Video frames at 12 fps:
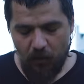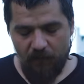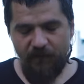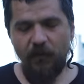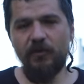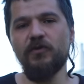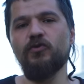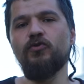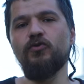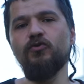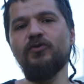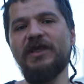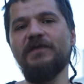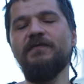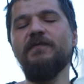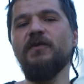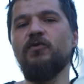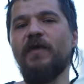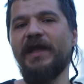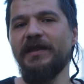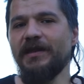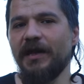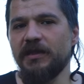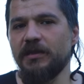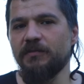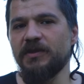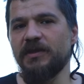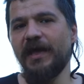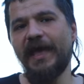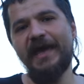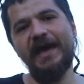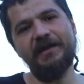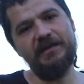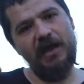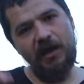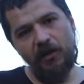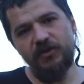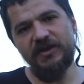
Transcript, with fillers: konfor ve sürüş keyfi ve güvenlik anlamında eğer daha